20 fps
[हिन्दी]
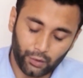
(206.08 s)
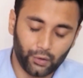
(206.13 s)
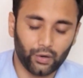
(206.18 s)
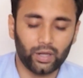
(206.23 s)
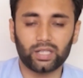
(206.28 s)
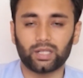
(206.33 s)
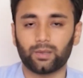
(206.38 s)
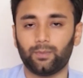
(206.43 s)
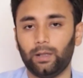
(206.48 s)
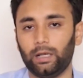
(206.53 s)

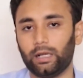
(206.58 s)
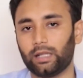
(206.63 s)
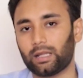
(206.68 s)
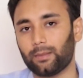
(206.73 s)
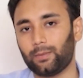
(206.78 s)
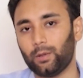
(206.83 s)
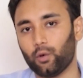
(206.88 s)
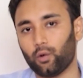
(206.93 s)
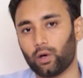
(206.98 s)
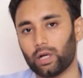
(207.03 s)
ट्रस्ट बिल्ड
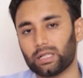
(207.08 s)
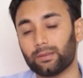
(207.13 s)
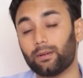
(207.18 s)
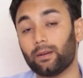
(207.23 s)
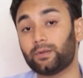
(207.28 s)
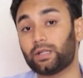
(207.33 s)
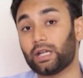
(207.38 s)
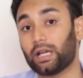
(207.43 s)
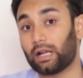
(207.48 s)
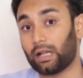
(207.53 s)
तभी होगा जब
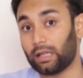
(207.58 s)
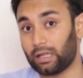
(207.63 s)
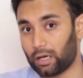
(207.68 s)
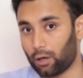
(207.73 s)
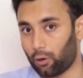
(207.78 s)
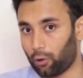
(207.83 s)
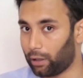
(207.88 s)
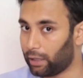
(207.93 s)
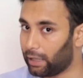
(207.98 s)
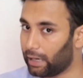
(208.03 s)
आप चेहरा
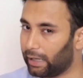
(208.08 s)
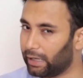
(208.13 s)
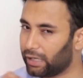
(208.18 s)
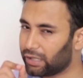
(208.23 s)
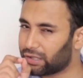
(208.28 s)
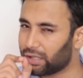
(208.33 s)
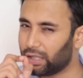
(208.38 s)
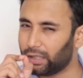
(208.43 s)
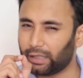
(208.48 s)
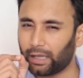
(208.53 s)
दिखाओगे ये
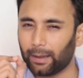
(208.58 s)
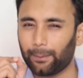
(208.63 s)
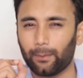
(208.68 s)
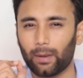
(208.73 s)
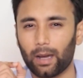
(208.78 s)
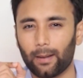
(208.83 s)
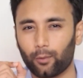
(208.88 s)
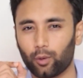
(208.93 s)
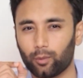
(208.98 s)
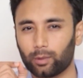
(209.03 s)
एडिशनल टिप
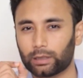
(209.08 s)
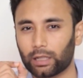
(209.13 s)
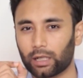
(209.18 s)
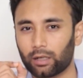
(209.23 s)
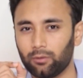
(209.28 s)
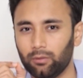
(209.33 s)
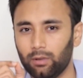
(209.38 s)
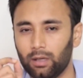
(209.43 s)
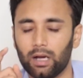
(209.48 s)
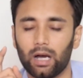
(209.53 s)
मैं आपको बता
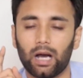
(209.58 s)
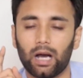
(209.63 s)
रहा हूँ